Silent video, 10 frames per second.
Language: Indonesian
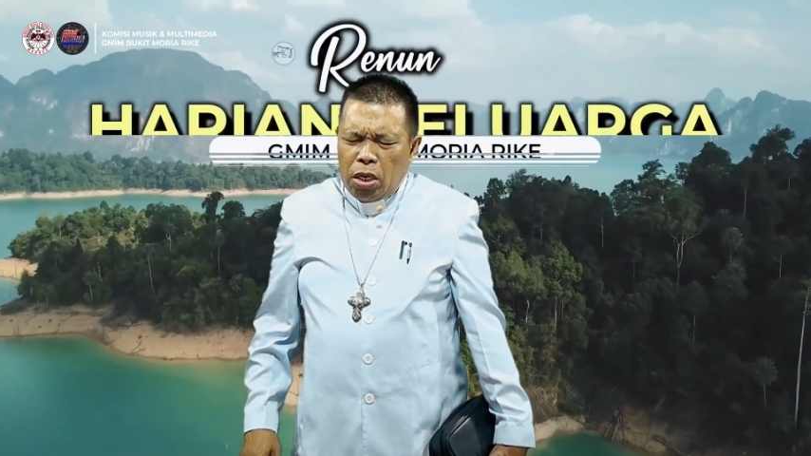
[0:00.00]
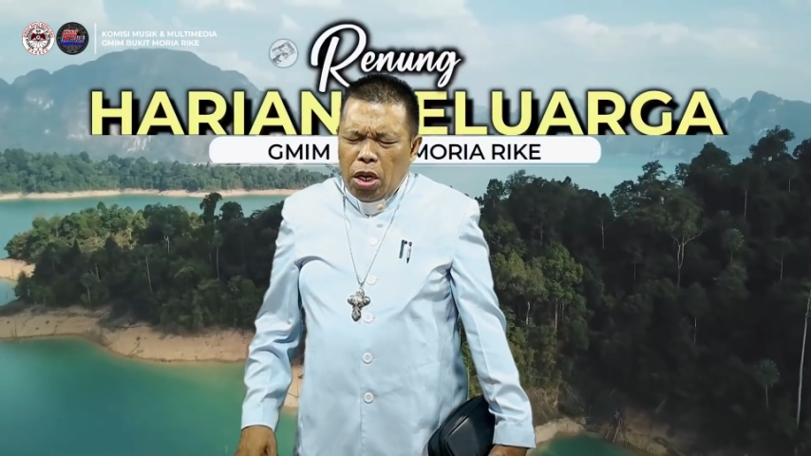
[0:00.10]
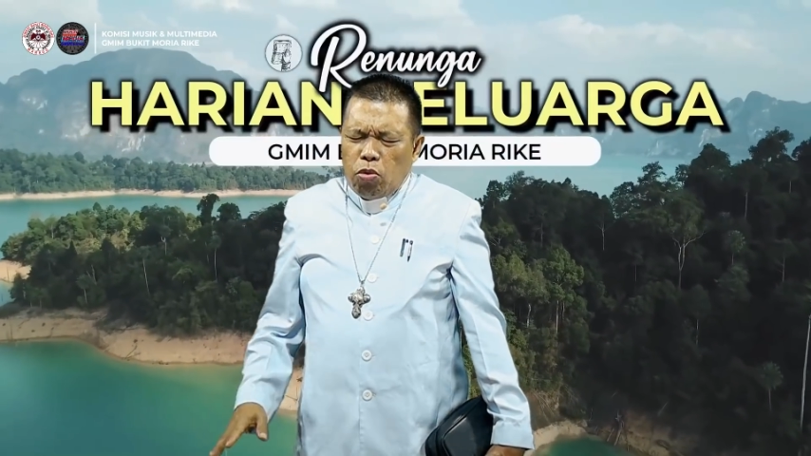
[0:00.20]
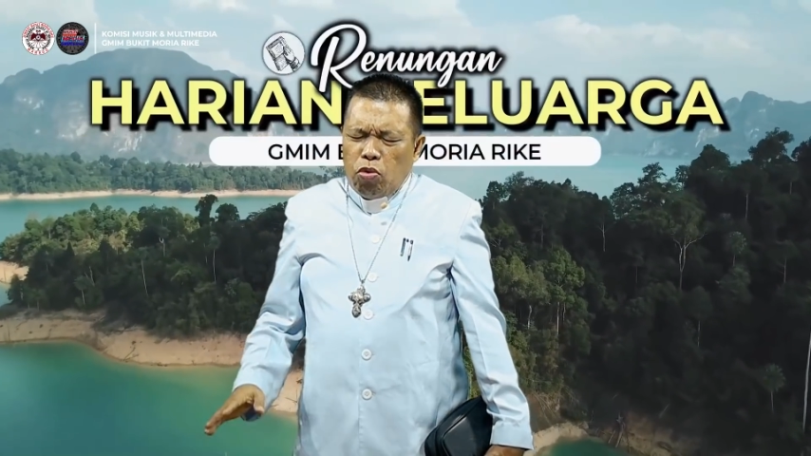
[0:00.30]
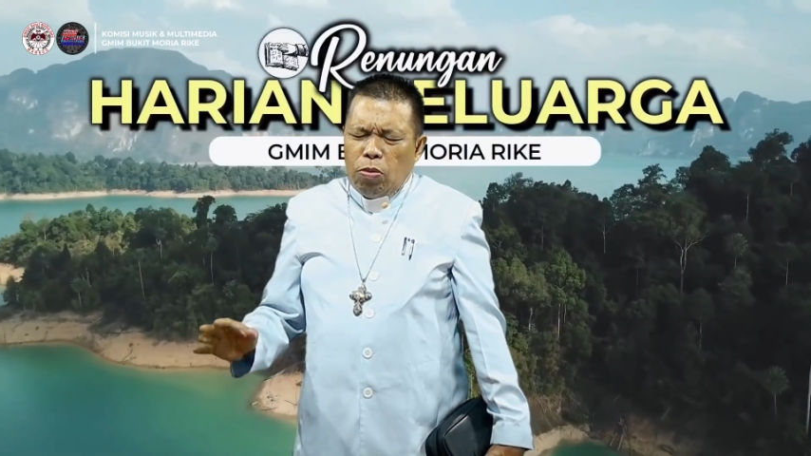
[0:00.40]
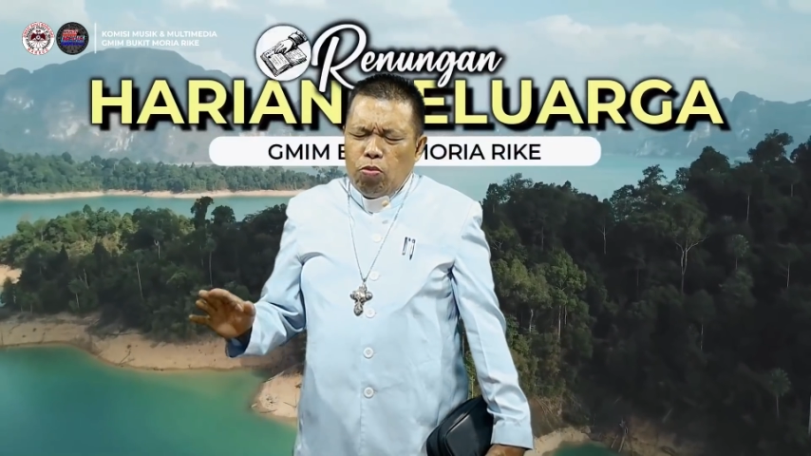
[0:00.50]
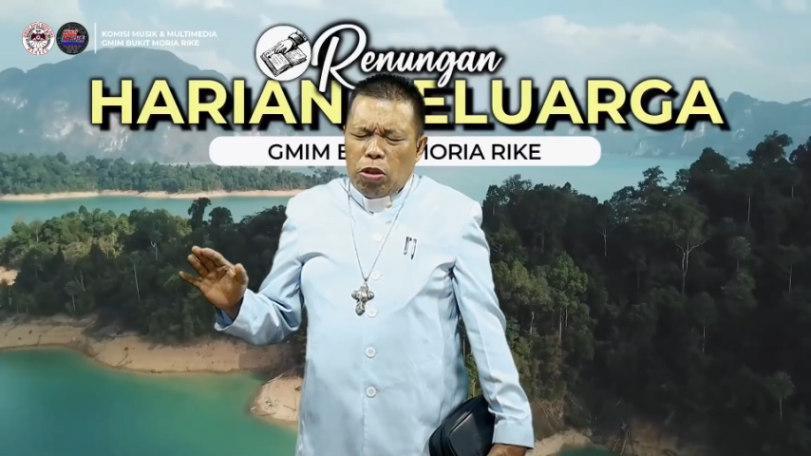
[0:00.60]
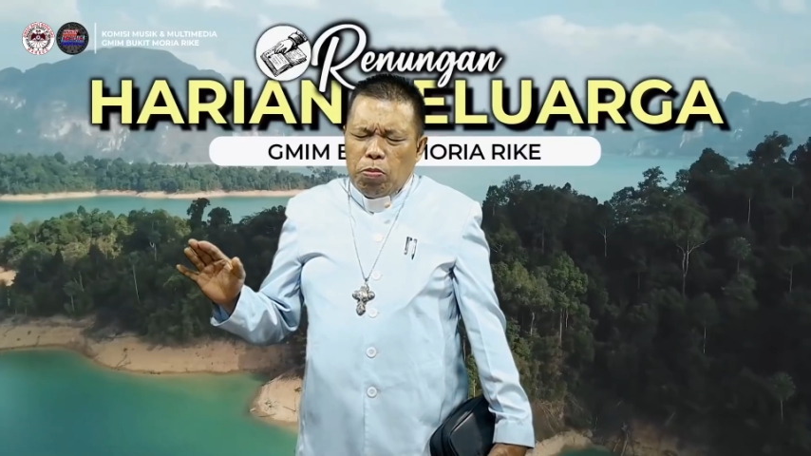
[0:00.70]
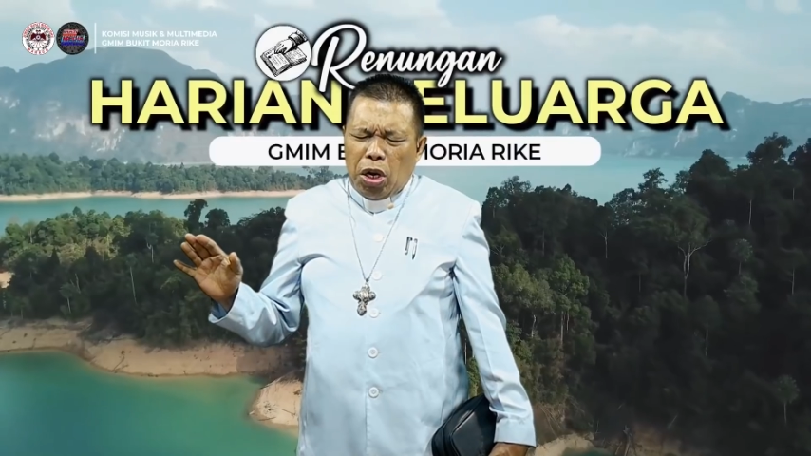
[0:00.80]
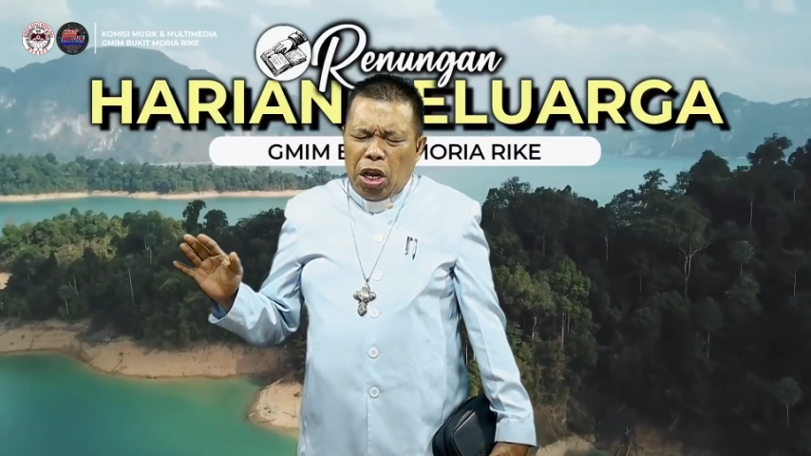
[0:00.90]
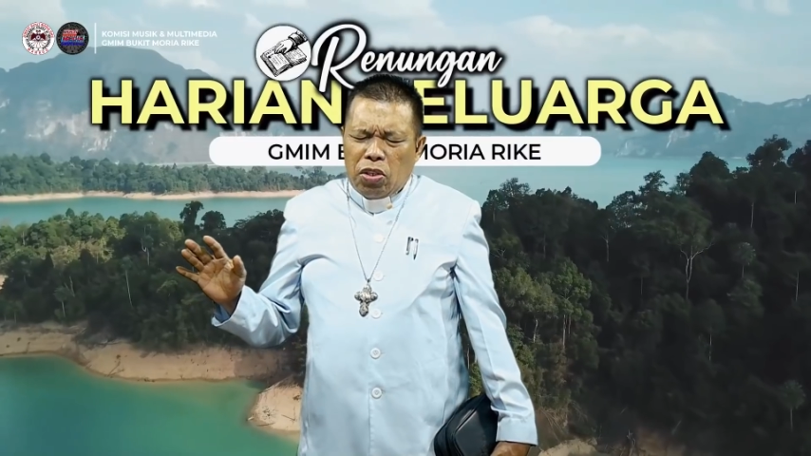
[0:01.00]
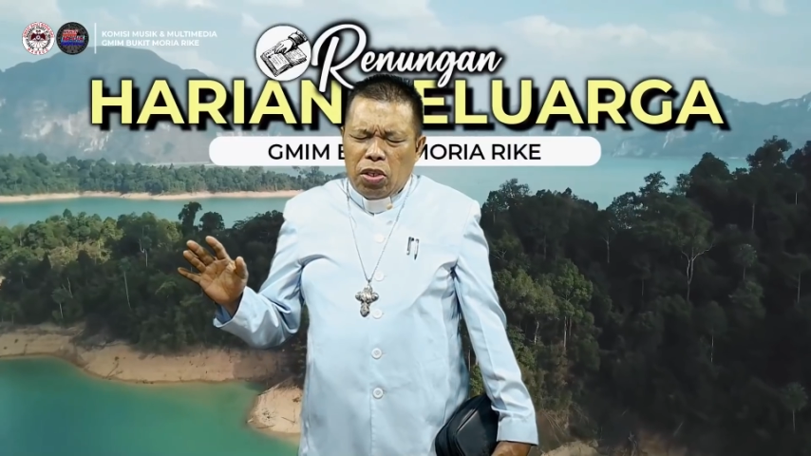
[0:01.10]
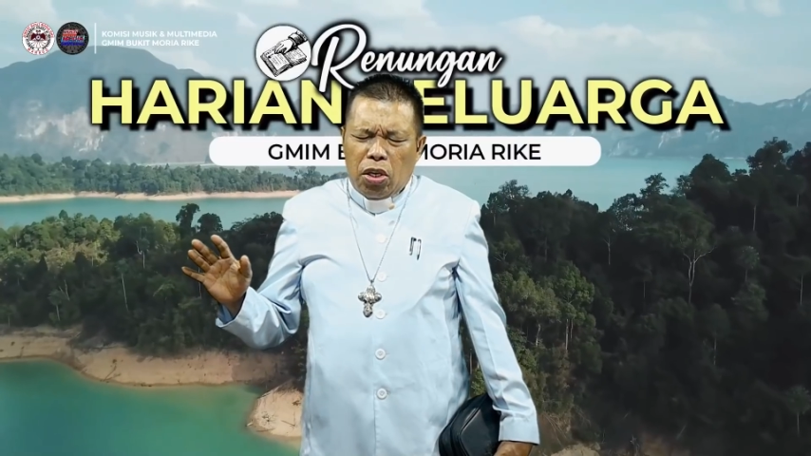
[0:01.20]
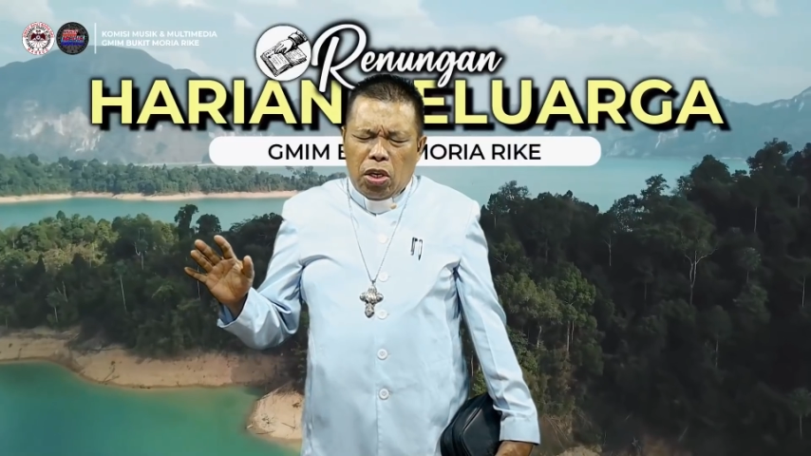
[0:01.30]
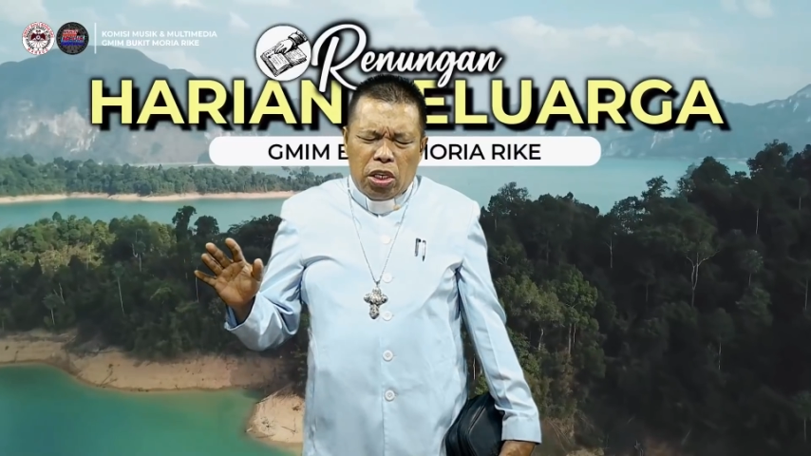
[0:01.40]
Dan Tuhan buat
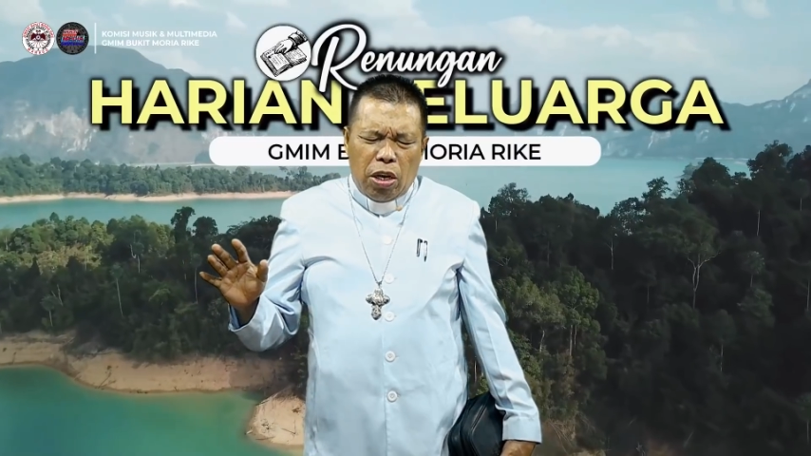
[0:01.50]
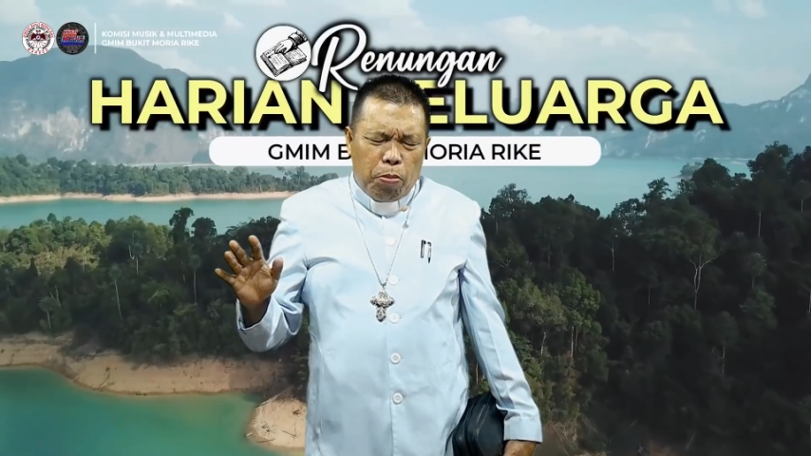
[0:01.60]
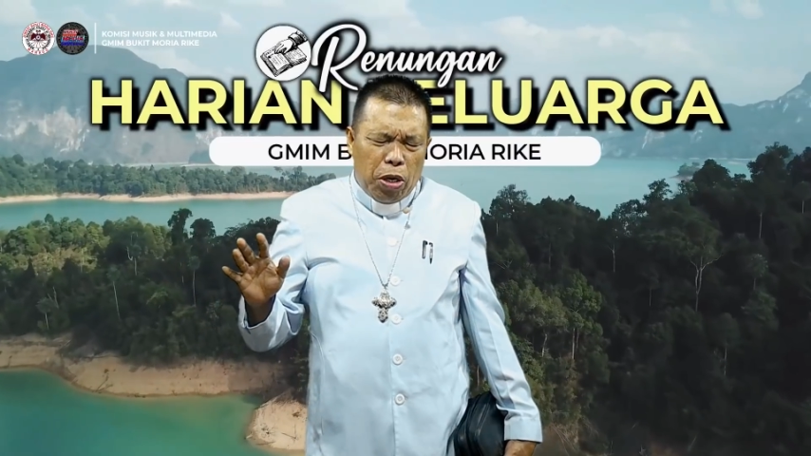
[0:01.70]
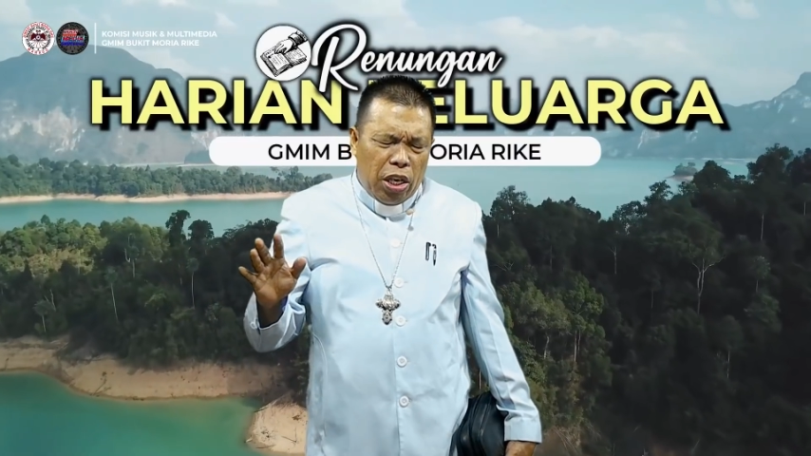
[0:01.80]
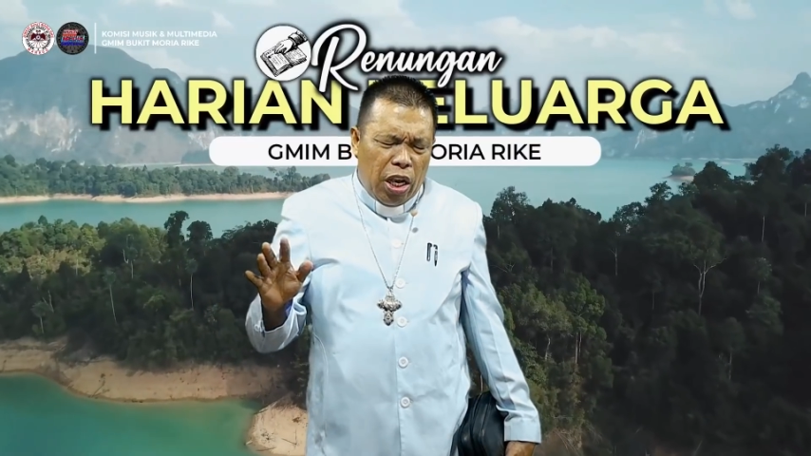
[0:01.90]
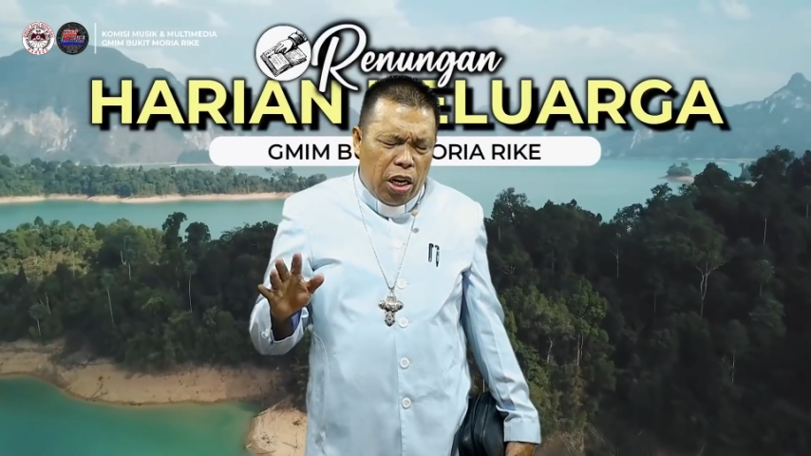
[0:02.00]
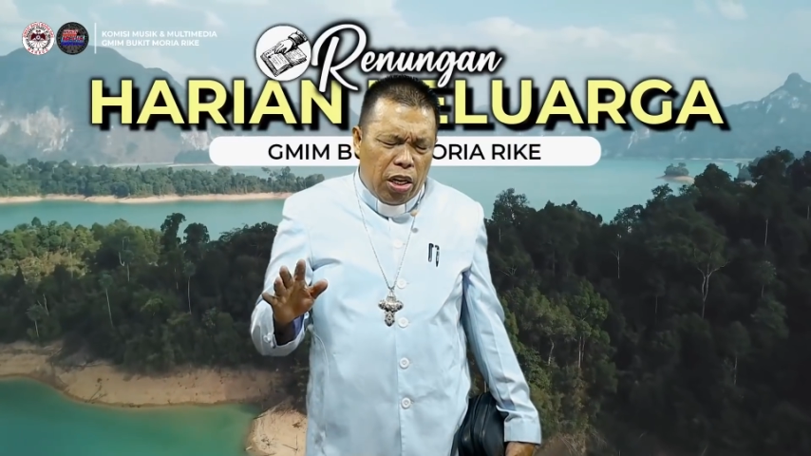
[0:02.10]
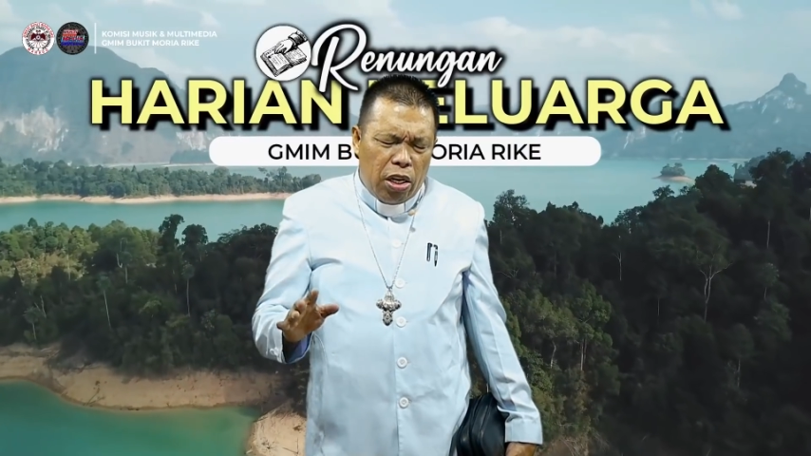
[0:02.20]
berhasil kerja pelayanan